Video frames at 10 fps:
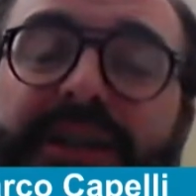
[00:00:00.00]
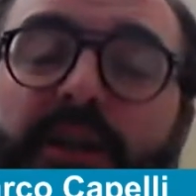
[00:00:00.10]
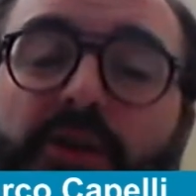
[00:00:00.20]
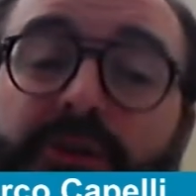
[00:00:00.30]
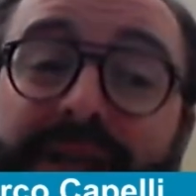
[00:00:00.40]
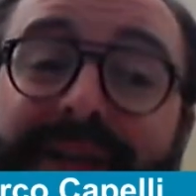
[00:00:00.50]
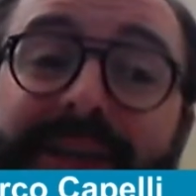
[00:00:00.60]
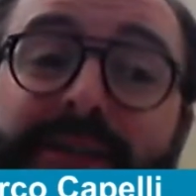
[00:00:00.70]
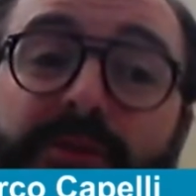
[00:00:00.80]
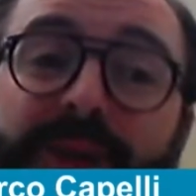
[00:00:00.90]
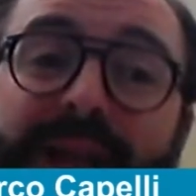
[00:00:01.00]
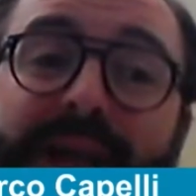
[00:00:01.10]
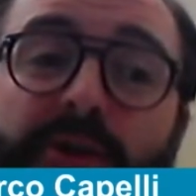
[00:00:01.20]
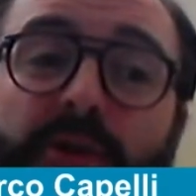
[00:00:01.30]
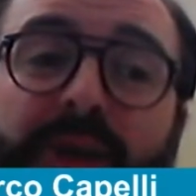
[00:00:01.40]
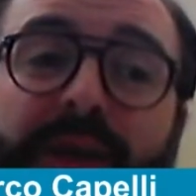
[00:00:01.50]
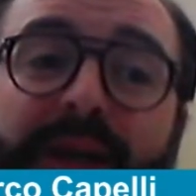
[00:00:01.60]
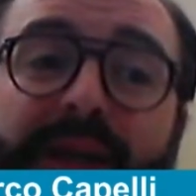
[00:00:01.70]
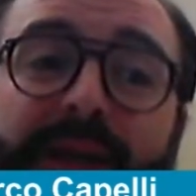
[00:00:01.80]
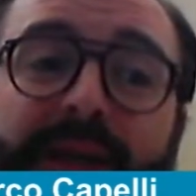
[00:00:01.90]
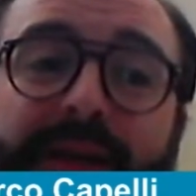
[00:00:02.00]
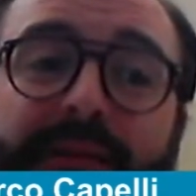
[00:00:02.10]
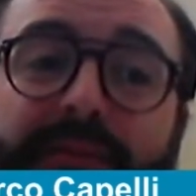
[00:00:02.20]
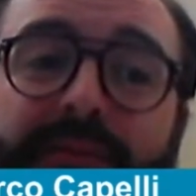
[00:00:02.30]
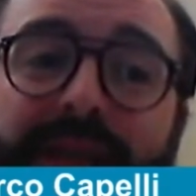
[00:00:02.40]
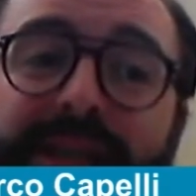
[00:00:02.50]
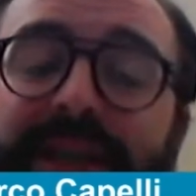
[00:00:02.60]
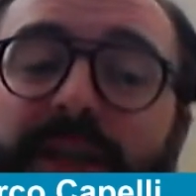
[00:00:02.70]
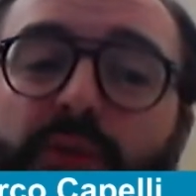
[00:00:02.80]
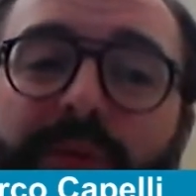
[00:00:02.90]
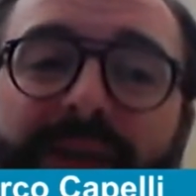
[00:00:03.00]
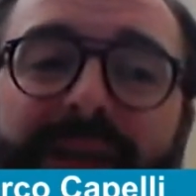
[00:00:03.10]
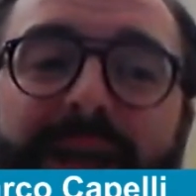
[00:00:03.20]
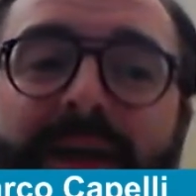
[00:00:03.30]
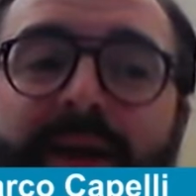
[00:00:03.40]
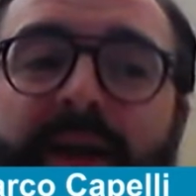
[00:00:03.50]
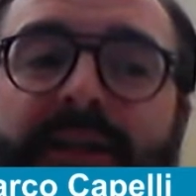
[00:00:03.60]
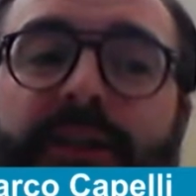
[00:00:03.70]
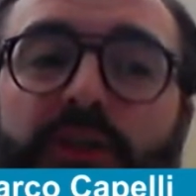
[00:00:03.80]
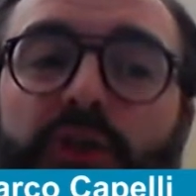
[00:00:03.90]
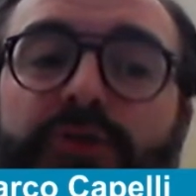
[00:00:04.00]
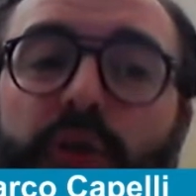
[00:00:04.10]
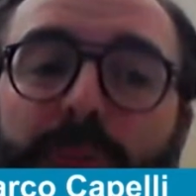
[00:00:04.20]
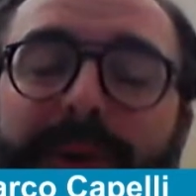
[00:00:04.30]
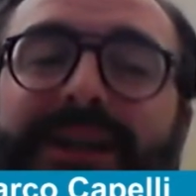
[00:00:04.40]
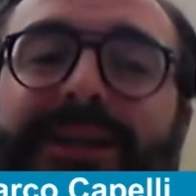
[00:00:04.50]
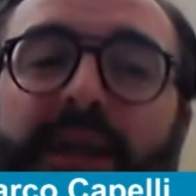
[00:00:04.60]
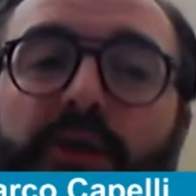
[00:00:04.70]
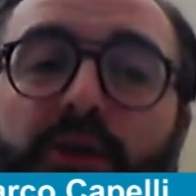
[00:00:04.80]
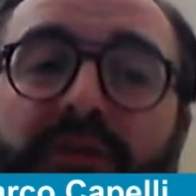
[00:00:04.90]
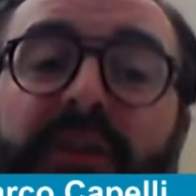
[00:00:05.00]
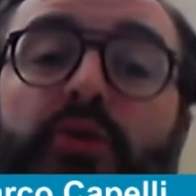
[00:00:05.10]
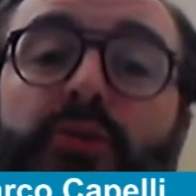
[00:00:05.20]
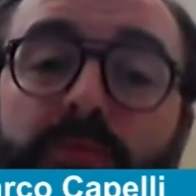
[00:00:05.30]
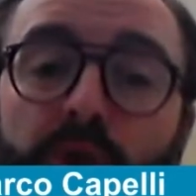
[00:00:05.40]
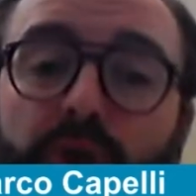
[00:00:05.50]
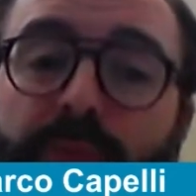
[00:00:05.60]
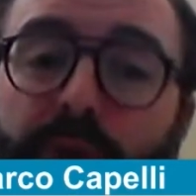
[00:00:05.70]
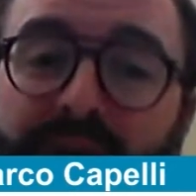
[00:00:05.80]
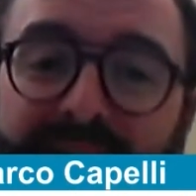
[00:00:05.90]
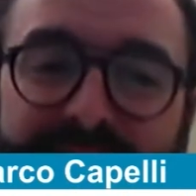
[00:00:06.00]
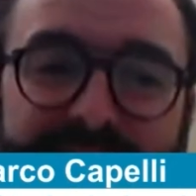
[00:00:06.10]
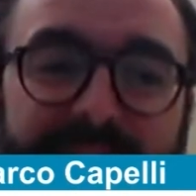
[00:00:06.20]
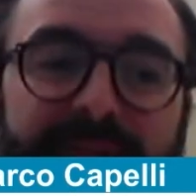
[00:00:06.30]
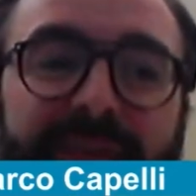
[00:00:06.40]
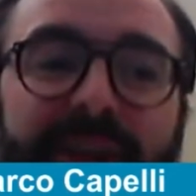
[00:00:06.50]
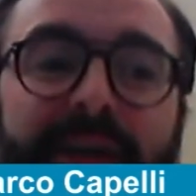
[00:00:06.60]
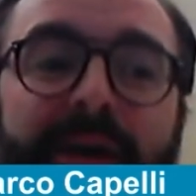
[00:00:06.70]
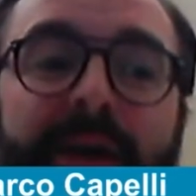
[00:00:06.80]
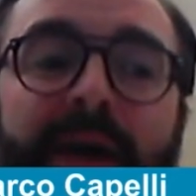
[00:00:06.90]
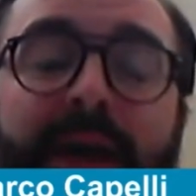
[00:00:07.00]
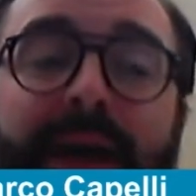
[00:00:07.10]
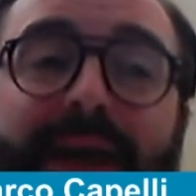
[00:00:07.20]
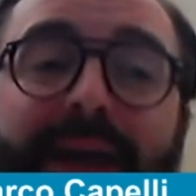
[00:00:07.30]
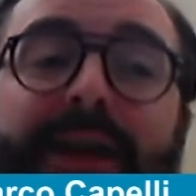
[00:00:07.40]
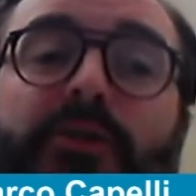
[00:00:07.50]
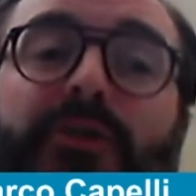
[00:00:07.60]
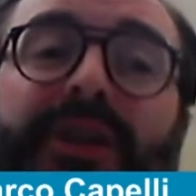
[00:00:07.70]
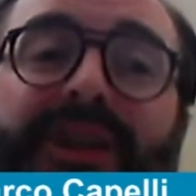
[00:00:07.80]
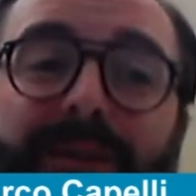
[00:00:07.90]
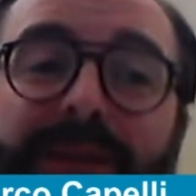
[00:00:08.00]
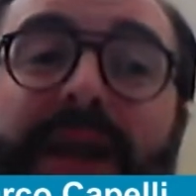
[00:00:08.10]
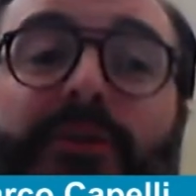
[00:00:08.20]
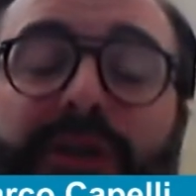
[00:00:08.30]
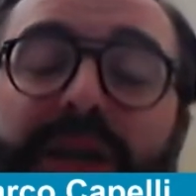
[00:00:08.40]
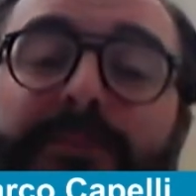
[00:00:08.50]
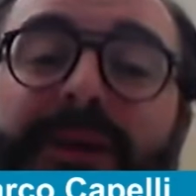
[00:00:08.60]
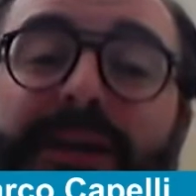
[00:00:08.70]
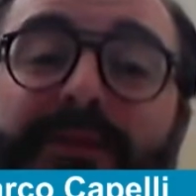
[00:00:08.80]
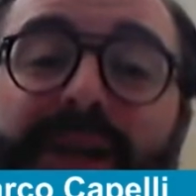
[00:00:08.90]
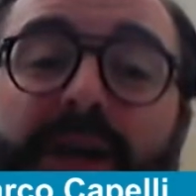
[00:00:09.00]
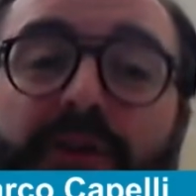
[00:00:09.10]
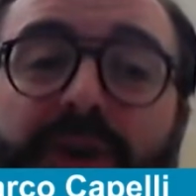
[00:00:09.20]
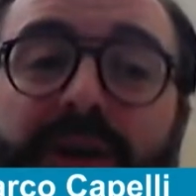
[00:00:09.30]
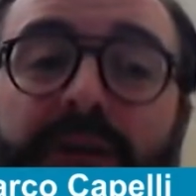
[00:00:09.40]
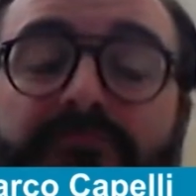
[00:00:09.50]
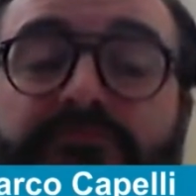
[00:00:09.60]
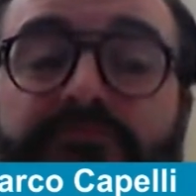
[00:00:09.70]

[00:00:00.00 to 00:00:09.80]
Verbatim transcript: secondo, del terzo millennio, quindi dal, dagli anni 2000, si sono sviluppati dei coronavirus molto più aggressivi e che hanno determinato delle epidemie con eh,